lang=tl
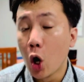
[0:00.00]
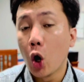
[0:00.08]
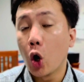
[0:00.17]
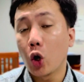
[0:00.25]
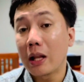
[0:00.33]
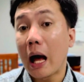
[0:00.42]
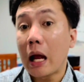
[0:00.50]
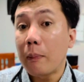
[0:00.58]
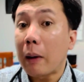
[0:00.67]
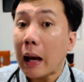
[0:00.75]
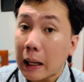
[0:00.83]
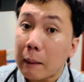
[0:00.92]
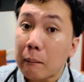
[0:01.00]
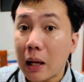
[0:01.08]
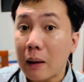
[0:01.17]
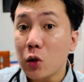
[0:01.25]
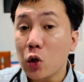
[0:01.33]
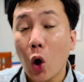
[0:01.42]
o dahil
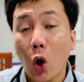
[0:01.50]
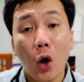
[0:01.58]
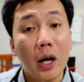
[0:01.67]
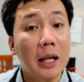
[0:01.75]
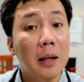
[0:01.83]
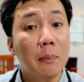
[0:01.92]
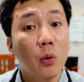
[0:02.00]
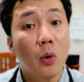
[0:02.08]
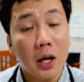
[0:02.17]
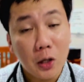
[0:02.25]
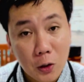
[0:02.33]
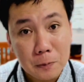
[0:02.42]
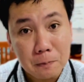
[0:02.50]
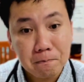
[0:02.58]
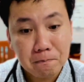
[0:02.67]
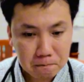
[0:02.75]
pakiramdam nyo okay na po kayo.